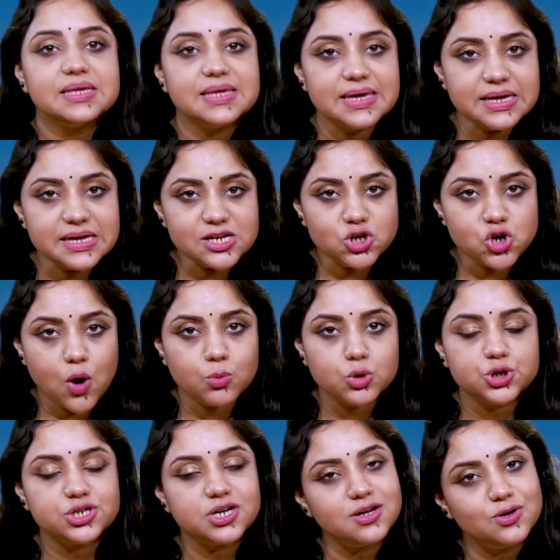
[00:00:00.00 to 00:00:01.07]
কি কি
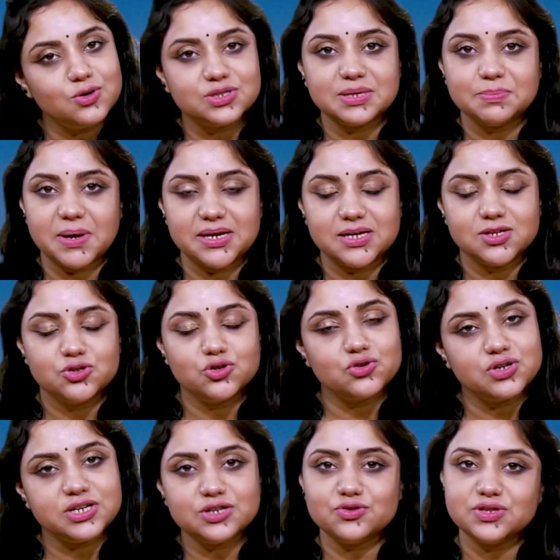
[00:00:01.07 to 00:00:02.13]
সমস্যা হতে পারে
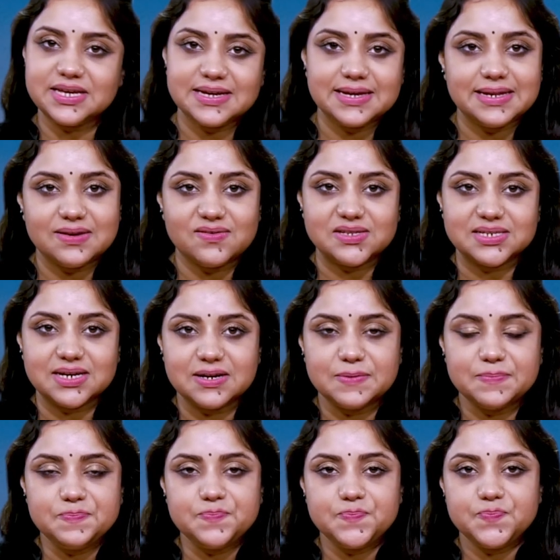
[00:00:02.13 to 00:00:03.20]
চলুন একটু দেখে নেওয়া যাক
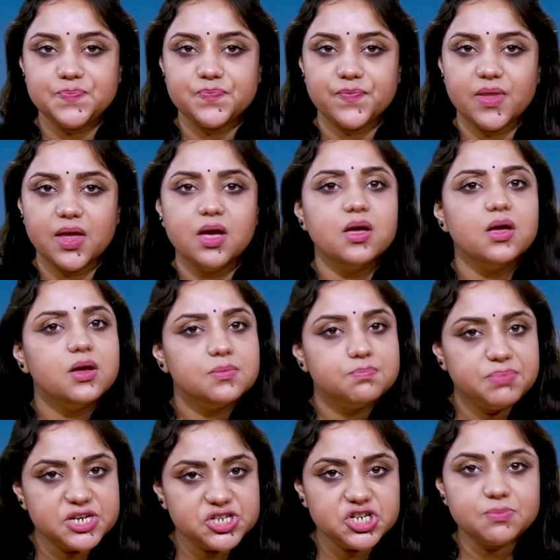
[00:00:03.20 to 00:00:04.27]

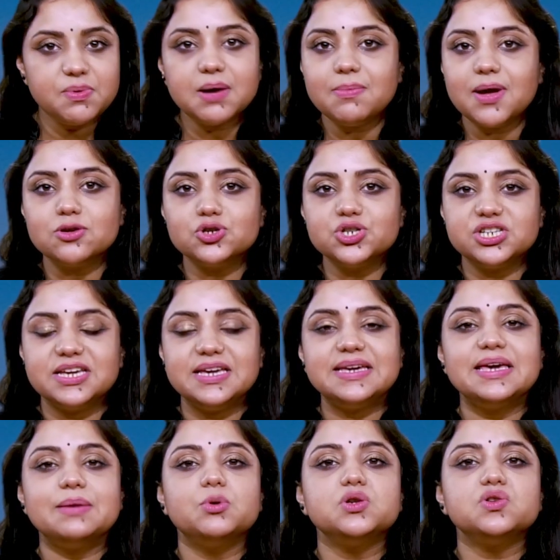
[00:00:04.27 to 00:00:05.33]
বেশিরভাগ মানুষই
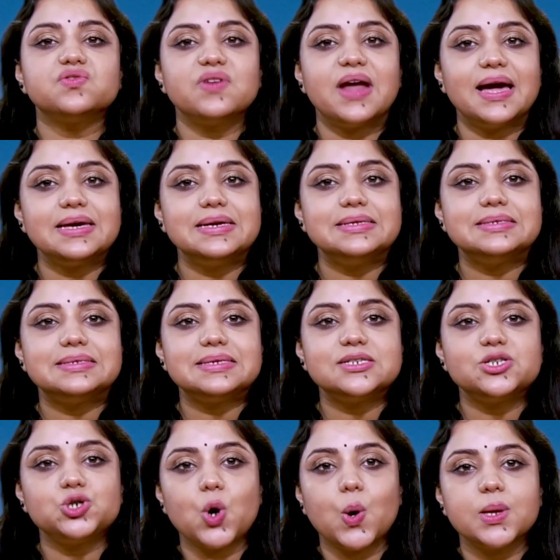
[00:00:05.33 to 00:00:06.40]
কেবল ক্র্যাক
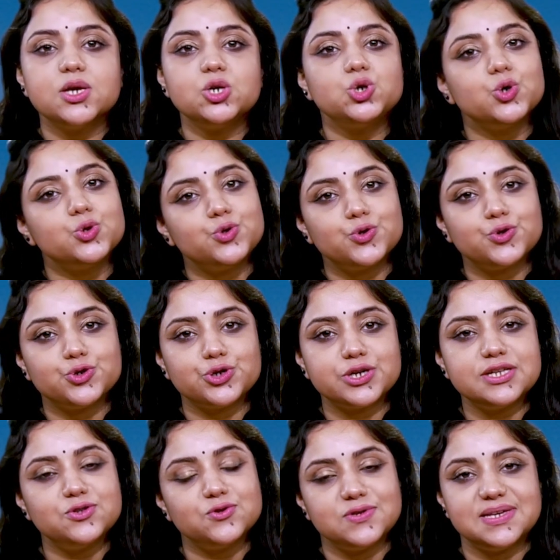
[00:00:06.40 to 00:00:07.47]
হিলসের সঙ্গে
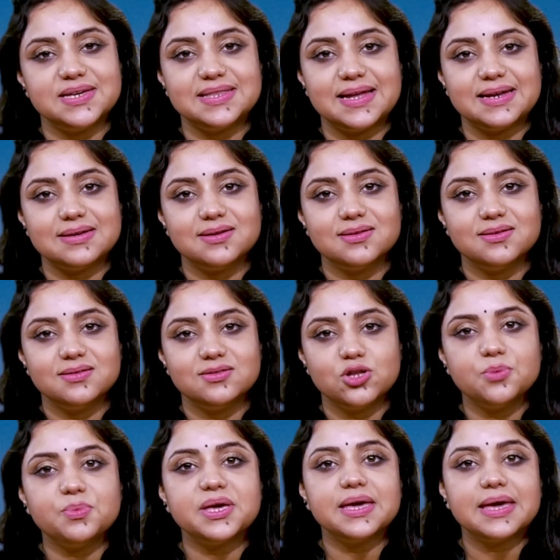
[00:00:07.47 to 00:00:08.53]
সৌন্দর্যকে জড়িয়ে দেন
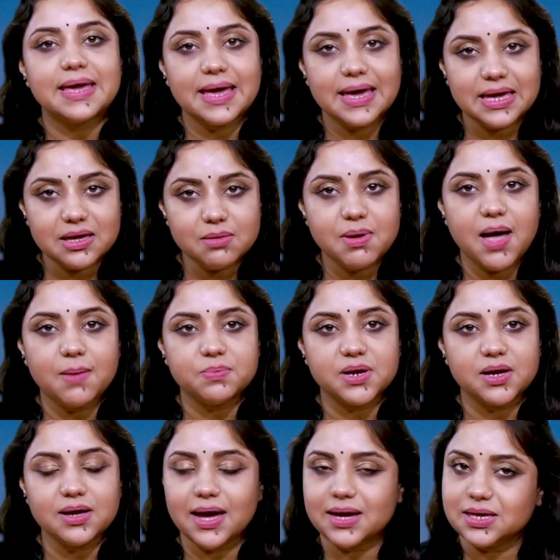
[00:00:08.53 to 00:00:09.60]
তবে এই
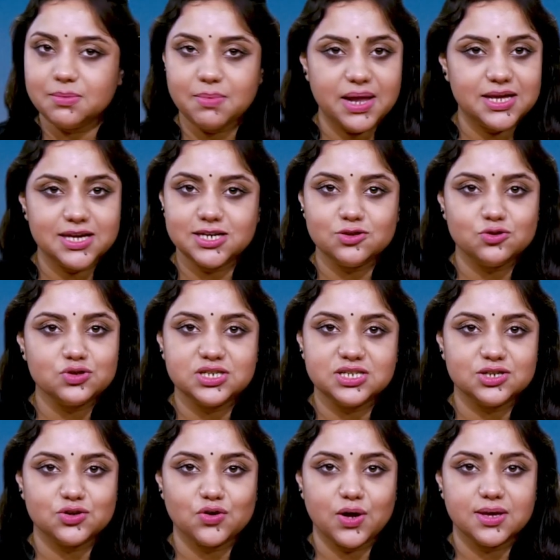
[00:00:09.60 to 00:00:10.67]
ভাবনা একেবারেই কিন্তু
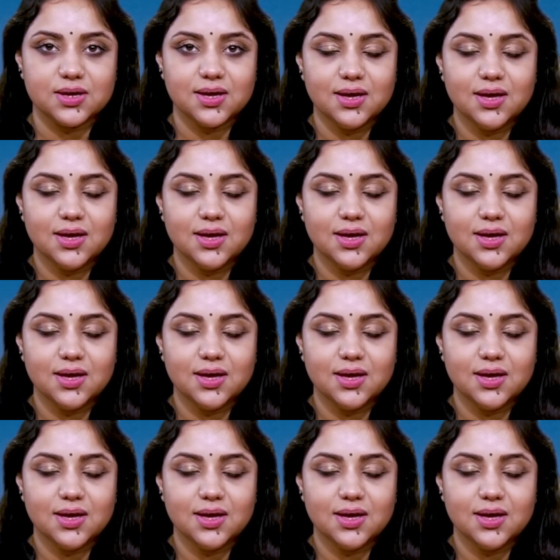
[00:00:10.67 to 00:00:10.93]
ঠিক নয়